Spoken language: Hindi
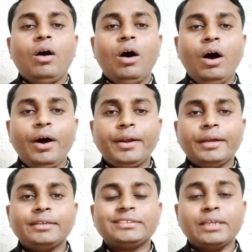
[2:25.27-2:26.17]
और
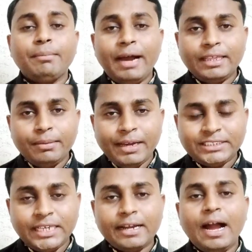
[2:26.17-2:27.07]
समाज में
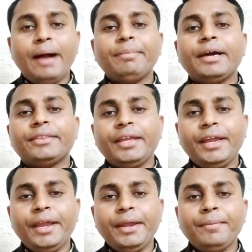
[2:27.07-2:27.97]
अच्छा काम करते
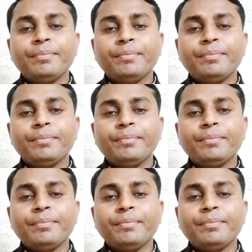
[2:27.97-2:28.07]
हैं